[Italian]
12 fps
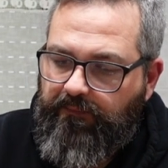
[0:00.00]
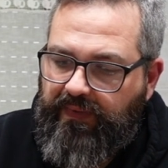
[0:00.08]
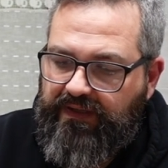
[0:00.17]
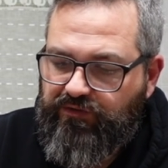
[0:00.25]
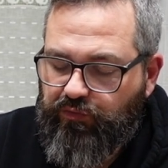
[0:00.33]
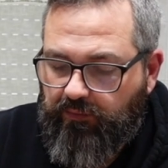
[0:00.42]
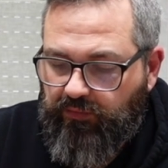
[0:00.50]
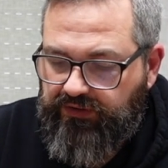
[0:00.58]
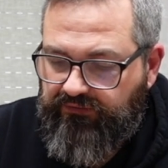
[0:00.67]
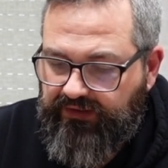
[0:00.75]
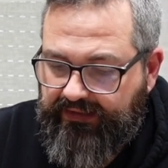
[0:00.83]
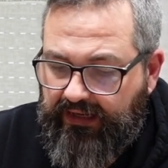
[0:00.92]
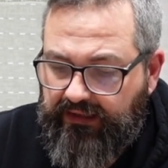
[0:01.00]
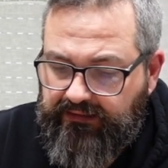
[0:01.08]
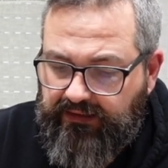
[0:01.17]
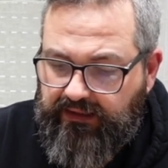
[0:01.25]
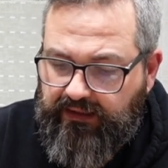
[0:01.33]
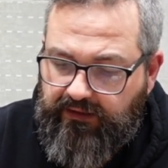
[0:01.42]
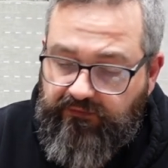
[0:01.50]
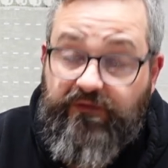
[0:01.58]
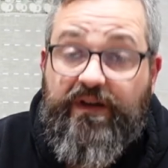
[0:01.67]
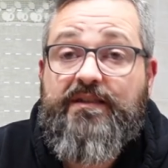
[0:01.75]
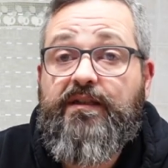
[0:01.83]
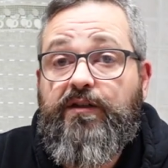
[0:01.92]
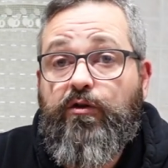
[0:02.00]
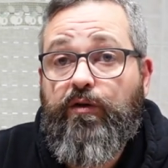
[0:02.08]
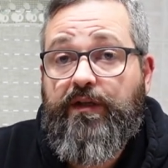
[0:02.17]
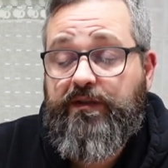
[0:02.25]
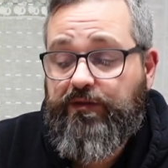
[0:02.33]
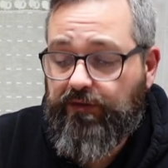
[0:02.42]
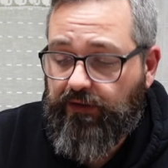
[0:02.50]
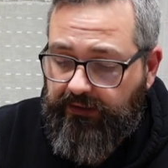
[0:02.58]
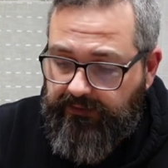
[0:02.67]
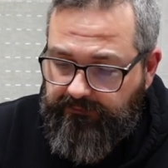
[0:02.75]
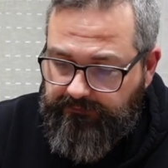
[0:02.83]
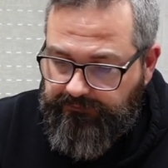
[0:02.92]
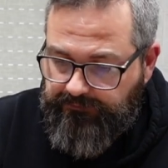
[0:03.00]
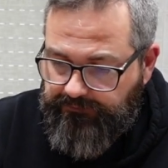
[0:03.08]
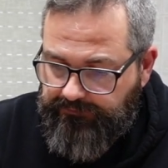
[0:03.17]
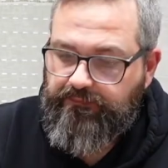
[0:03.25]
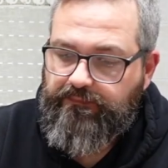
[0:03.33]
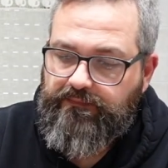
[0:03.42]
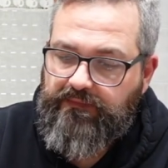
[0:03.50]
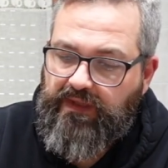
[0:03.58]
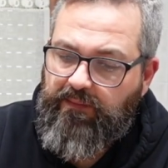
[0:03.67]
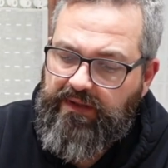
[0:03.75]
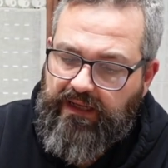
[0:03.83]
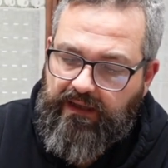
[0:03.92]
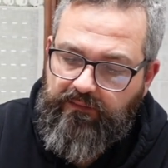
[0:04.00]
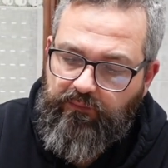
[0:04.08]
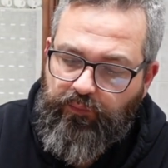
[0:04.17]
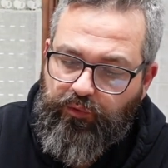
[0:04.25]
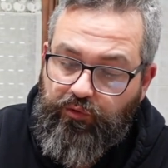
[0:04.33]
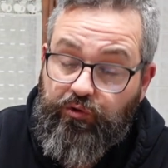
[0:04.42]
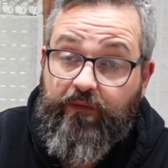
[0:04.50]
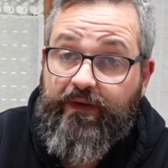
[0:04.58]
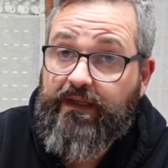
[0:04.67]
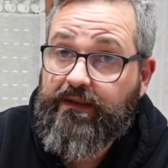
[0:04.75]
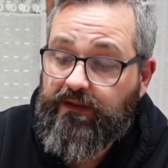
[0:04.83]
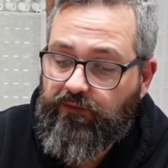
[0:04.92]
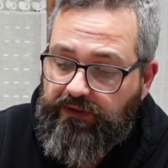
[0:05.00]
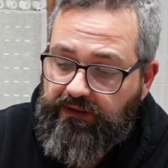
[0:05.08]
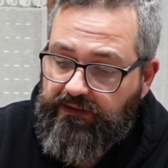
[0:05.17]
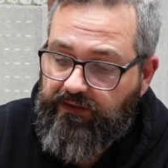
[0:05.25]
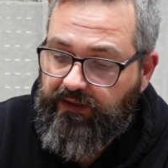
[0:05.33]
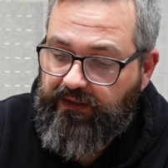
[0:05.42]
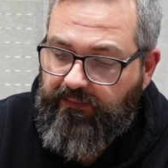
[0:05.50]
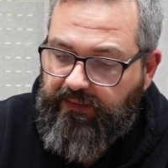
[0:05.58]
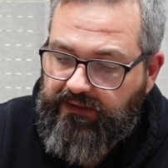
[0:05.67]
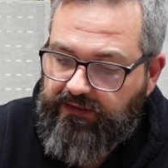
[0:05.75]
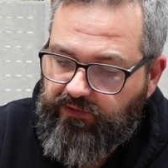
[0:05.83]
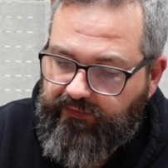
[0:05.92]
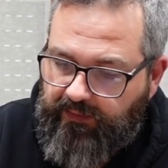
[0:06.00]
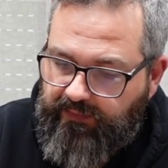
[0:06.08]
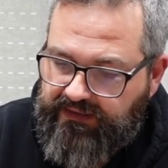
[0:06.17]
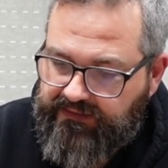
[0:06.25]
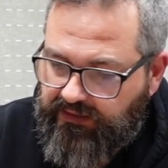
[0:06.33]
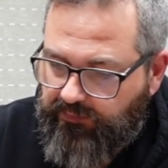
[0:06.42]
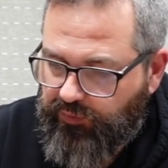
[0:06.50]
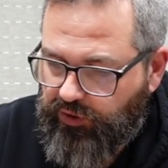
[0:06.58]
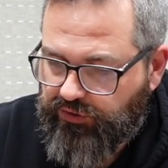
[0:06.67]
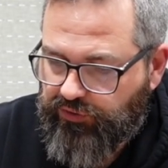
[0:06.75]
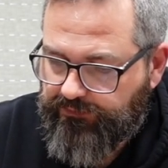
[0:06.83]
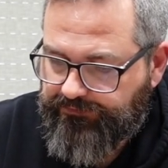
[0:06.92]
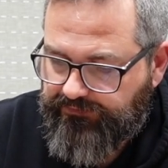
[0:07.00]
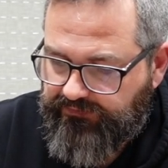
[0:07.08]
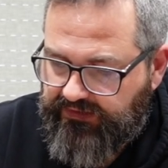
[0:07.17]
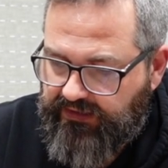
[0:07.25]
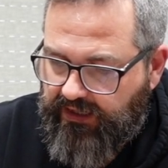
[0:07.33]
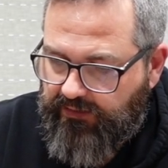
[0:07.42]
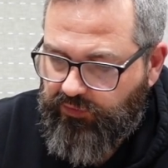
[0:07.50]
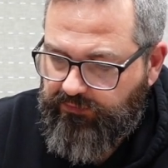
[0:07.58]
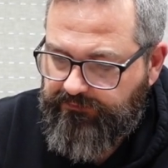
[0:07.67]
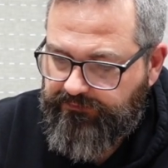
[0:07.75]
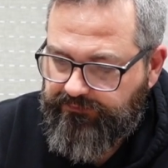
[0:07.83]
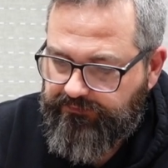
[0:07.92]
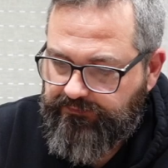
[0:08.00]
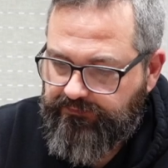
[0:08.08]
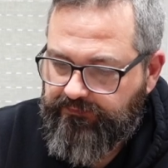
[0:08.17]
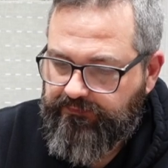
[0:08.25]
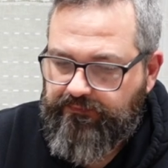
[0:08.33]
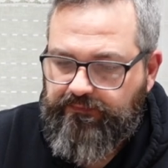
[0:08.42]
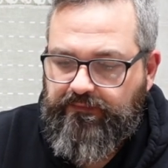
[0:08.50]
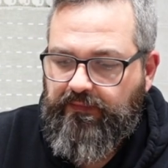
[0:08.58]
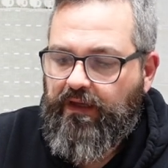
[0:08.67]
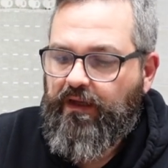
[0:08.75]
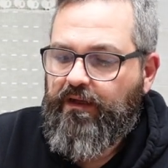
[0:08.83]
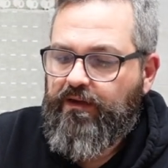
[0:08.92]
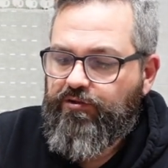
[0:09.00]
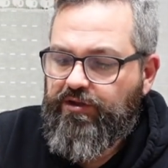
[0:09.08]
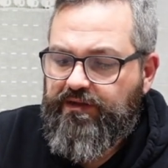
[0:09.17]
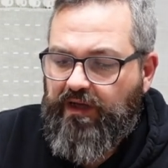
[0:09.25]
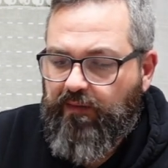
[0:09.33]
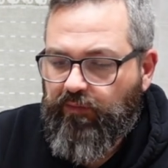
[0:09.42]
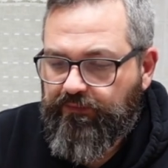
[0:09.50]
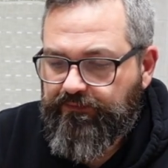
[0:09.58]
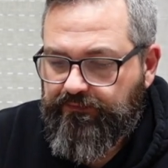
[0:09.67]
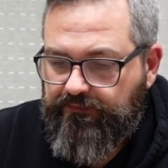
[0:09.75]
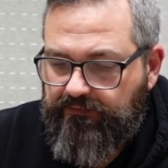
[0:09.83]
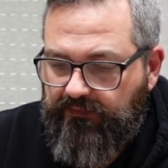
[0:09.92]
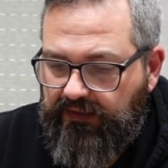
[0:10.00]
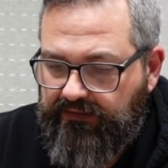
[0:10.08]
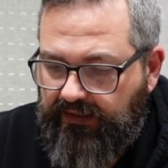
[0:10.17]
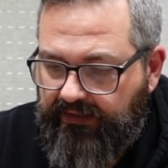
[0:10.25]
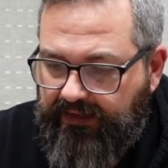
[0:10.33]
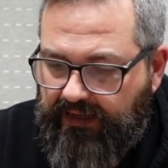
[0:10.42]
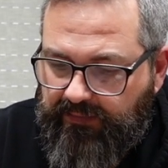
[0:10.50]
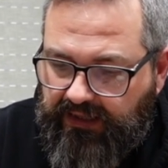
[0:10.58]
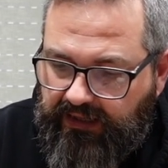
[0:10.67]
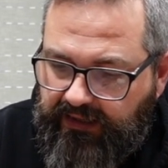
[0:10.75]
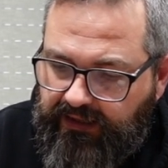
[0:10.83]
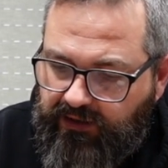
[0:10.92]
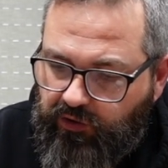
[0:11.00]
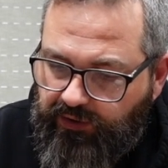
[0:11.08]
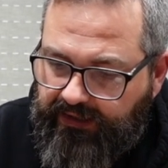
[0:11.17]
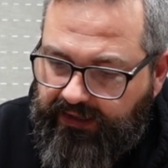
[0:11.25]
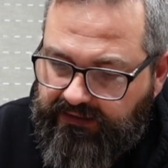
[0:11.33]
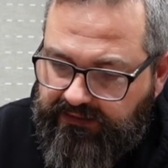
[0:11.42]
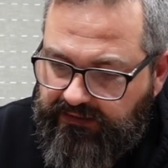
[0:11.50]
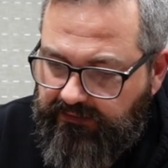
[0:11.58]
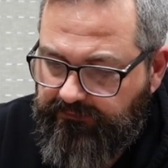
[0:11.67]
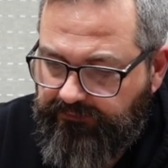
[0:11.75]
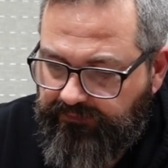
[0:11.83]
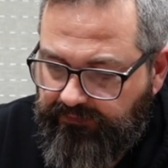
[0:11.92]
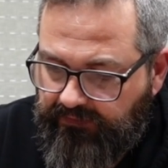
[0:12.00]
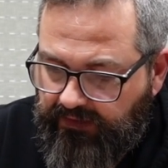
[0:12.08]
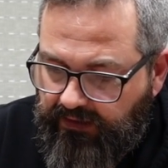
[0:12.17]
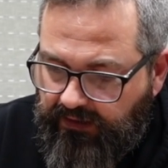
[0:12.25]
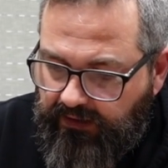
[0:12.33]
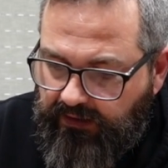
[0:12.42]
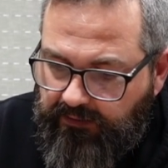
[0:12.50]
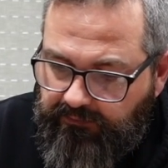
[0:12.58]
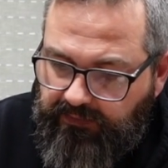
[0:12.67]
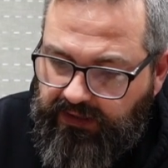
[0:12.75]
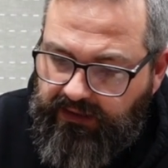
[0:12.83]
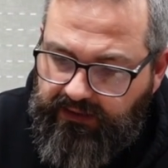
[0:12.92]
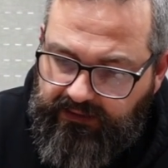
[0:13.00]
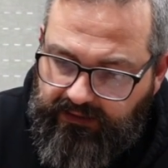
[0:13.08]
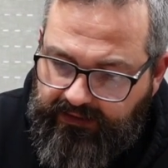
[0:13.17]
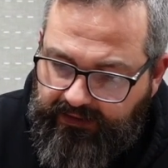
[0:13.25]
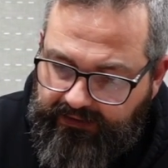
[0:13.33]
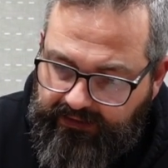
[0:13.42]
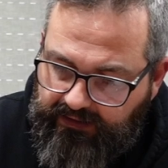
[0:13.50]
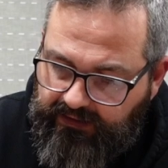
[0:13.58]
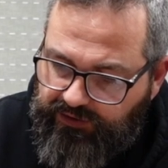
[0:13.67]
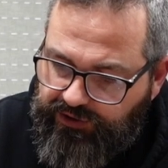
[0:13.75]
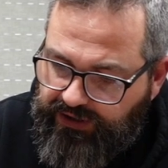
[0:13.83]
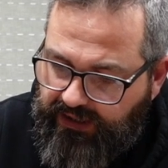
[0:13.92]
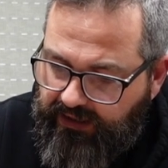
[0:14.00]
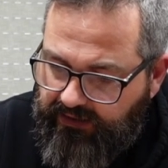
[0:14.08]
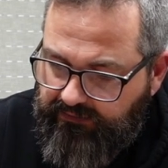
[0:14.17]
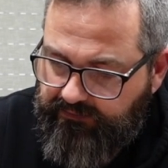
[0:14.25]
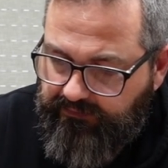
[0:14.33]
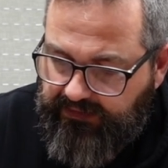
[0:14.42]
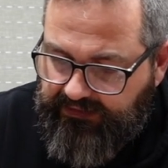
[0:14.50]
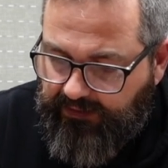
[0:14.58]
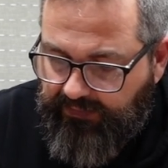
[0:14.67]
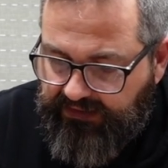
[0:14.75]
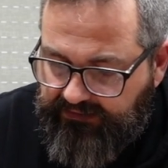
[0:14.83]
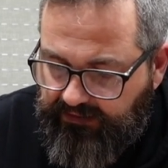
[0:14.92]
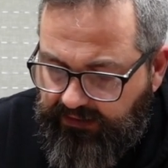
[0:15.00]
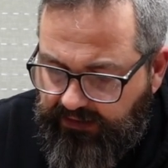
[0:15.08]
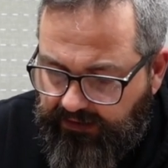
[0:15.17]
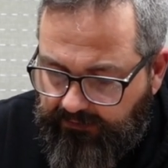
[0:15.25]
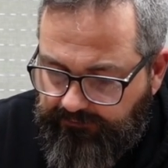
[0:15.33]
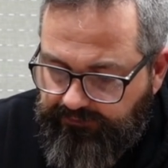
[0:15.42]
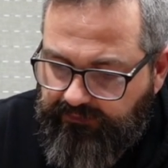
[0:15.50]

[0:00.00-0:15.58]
password modificata e in fase di connessione e mi dà un punto verde, quindi teoricamente dovrebbe essere a posto. Vediamo. Ci siamo. La telecamera è connessa, mi indica che c'è metà batteria,